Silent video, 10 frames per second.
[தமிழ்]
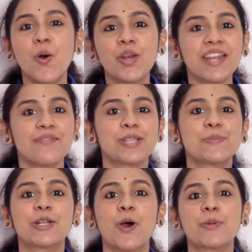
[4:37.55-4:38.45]
ஒரு
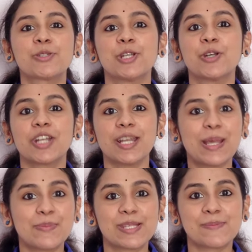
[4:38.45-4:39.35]
இன்வெஸ்ட்மெண்ட் ஆப்பர்ச்சுனிட்டி கூட
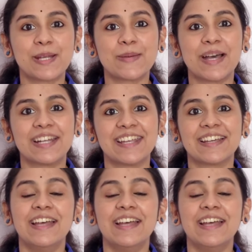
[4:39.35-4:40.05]
நீங்கள் மிஸ் பண்ண மாட்டீங்க